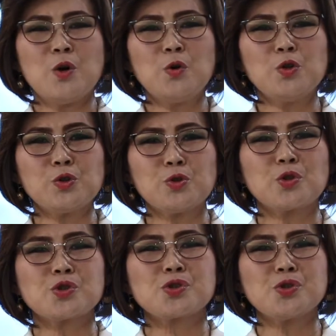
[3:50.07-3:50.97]

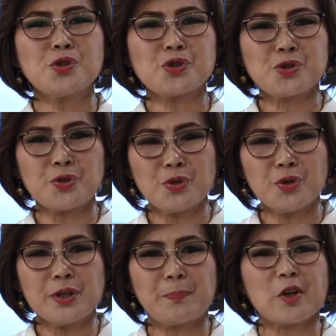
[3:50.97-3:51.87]
untuk
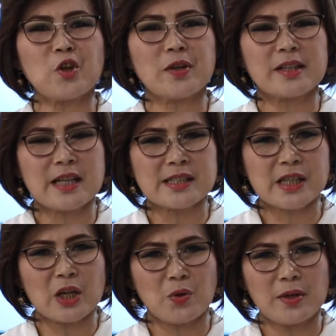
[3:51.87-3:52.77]
sungguh-sungguh
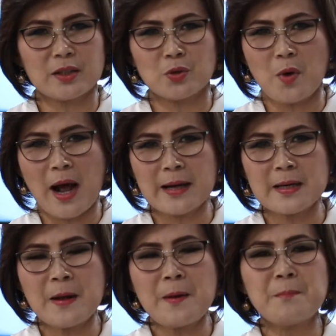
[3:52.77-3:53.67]
diprioritaskan oleh
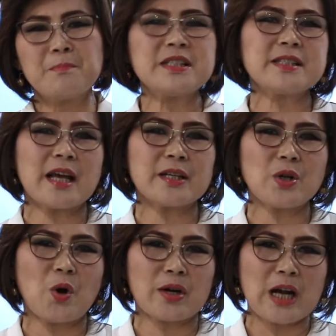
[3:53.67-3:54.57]
Tuhan
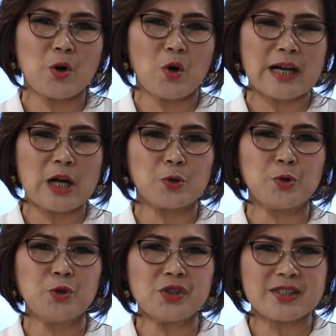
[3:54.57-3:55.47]
menjadi orang-orang
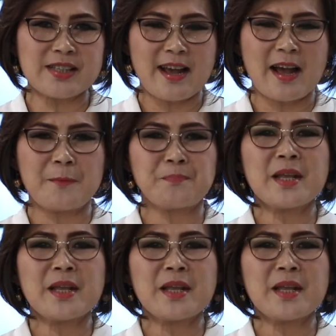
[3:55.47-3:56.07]
kudusnya